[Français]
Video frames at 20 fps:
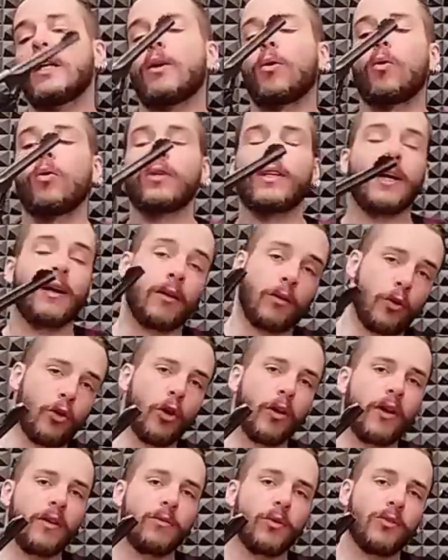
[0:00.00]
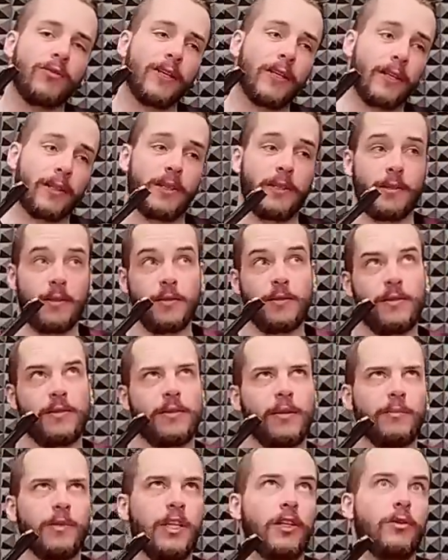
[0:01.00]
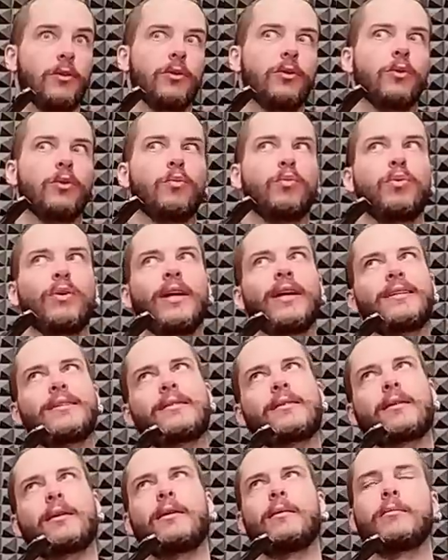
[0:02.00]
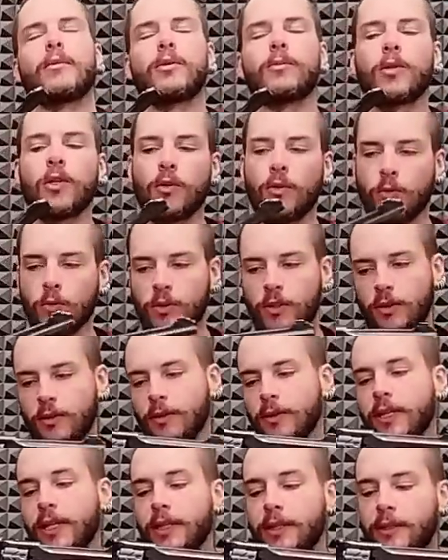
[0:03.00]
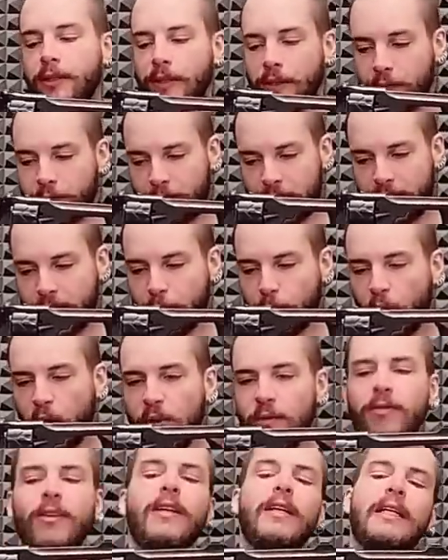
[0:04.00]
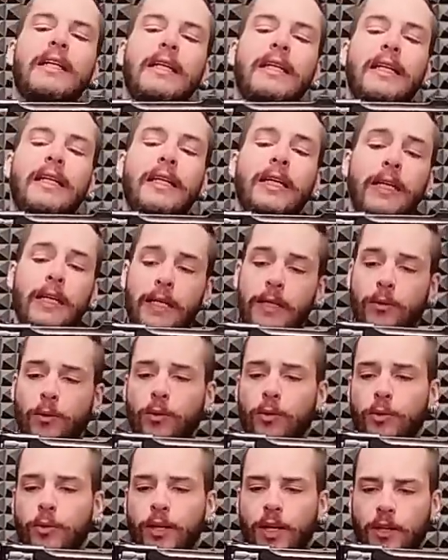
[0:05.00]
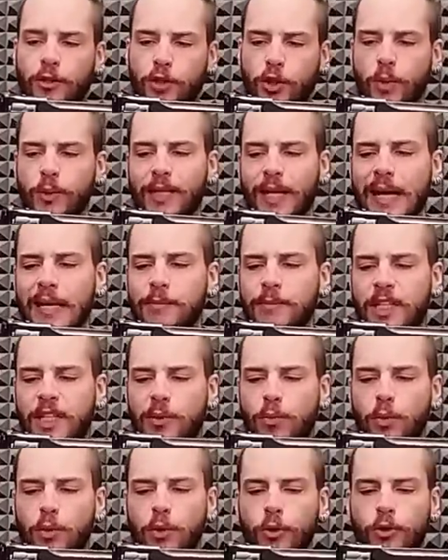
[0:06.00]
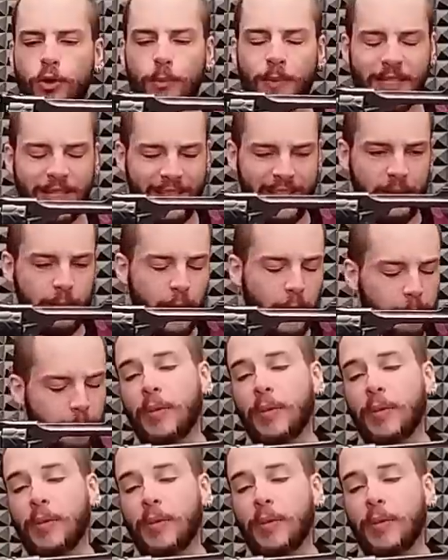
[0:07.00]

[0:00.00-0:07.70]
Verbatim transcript: On a le revolver, qui est un système qui est connu depuis extrêmement longtemps et qui a fait ses preuves, et on lui rajoute un petit coup d'automatisme.